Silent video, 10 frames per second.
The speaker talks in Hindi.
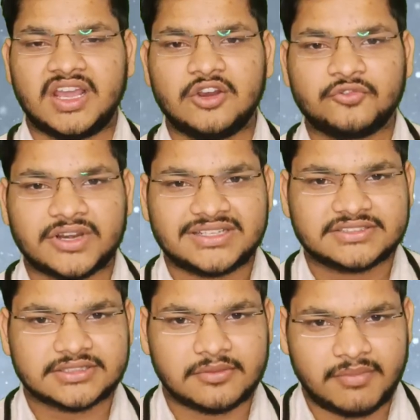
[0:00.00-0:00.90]
हेलो फ्रेंड्स
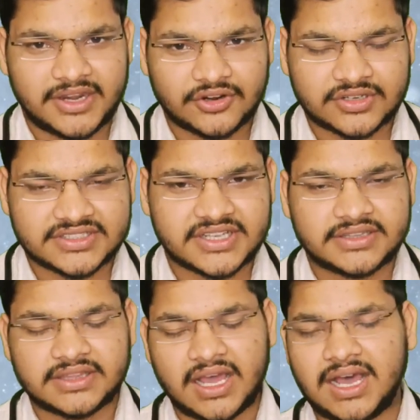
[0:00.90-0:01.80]
मैं डॉक्टर
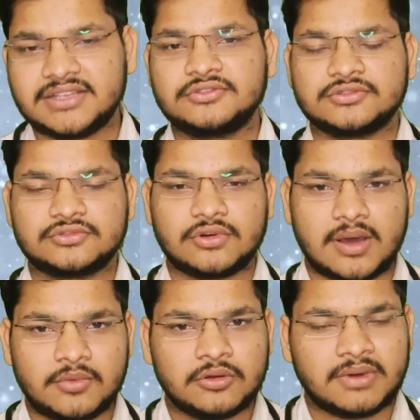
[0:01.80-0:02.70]
जैन आज दोस्तों
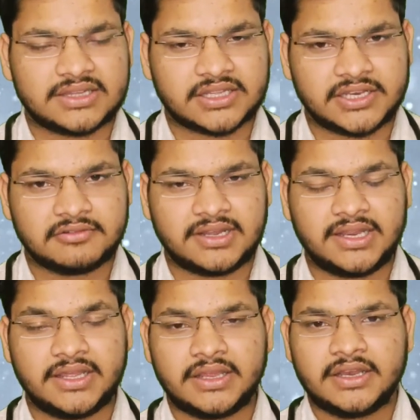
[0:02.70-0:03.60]
हम लोग बात करने
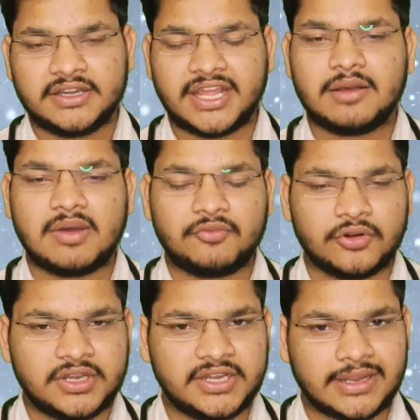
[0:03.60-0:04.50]
वाले हैं टेलमा फोर्टी